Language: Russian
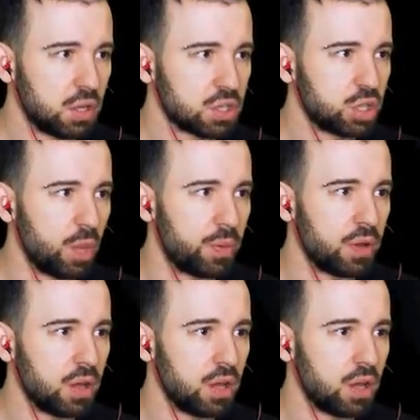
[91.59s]
Стоп!
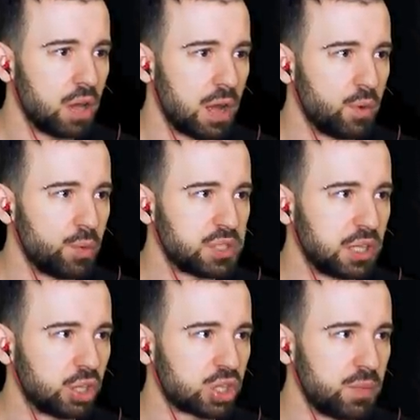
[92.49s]
А может быть
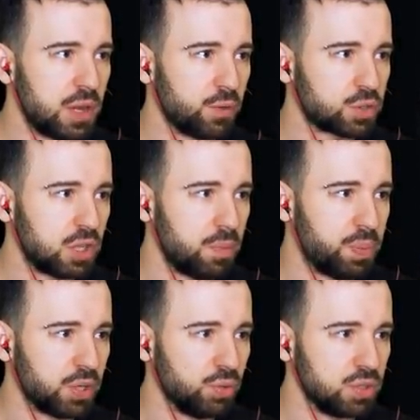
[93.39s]
она должна меня вот сюда
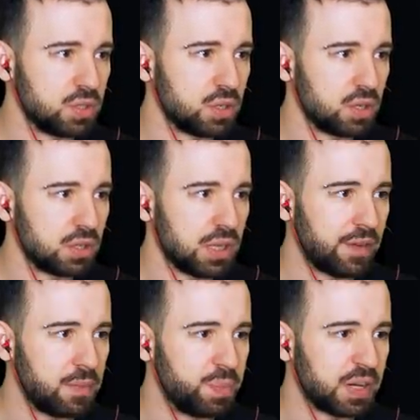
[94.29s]
прыгнуть?
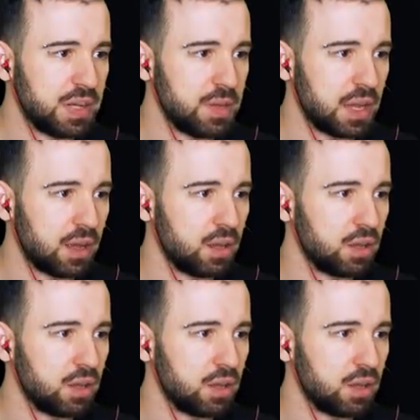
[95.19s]
Давай, прыни меня.